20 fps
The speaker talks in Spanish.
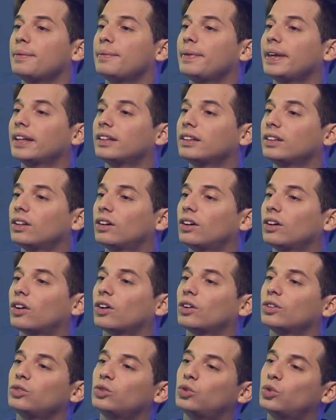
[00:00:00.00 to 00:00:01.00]
viviendo
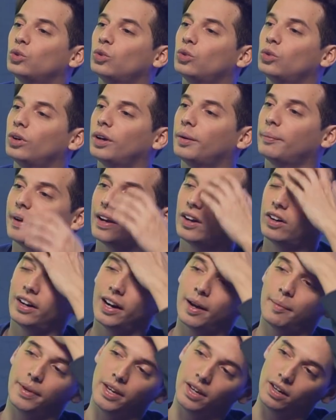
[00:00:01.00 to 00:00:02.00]
con tu mejor
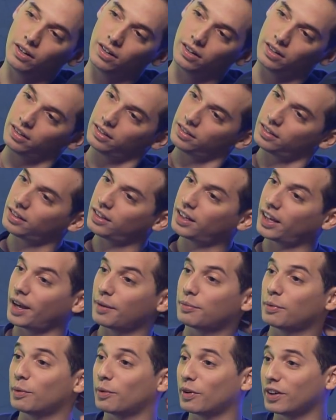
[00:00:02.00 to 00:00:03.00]
amigo que
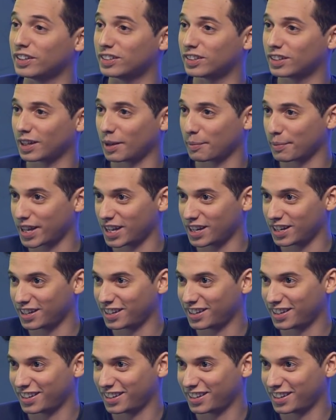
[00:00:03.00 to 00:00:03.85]
es muy bonito también.